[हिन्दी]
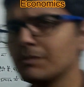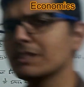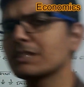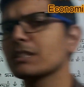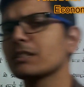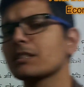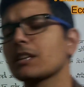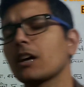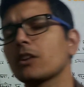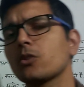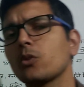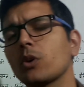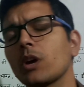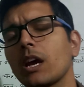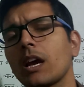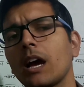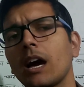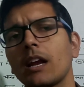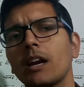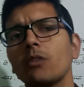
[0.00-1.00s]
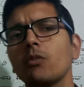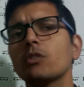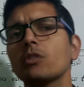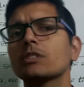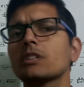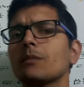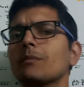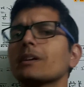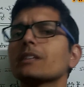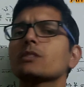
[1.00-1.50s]
सीमित संसाधनों के कारण
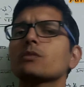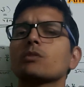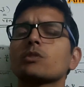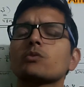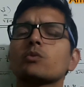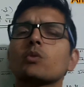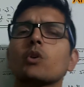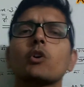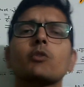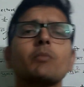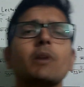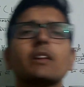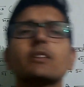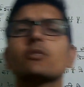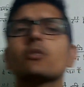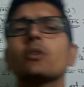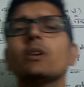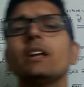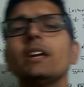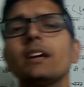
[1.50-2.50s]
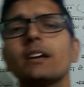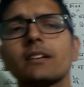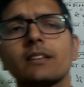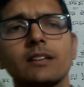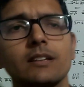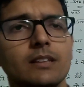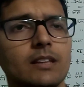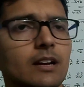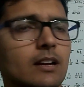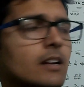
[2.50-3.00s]
वो समस्त वस्तुओं का उत्पादन तो नहीं
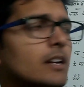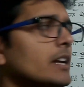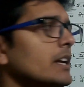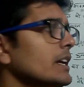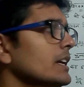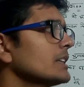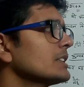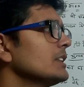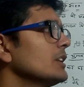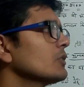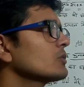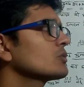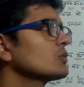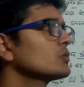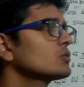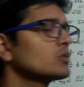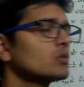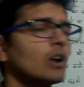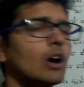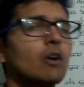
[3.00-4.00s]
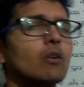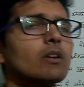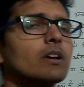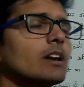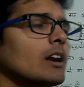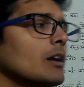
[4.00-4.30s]
कर सकता इसलिए उसको चुनाव